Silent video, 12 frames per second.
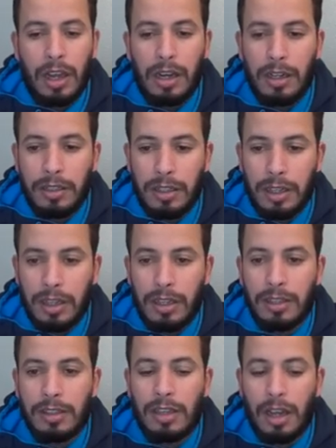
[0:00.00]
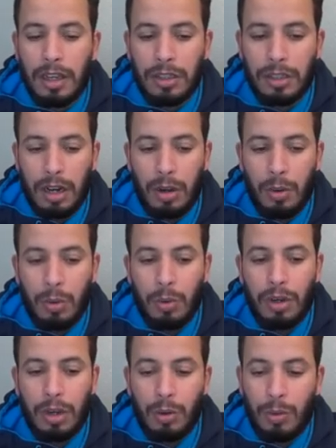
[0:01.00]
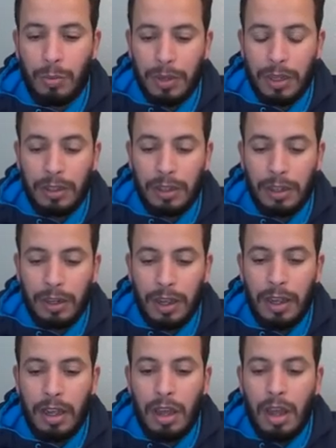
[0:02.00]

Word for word: التي ساشرح لكم باذن الله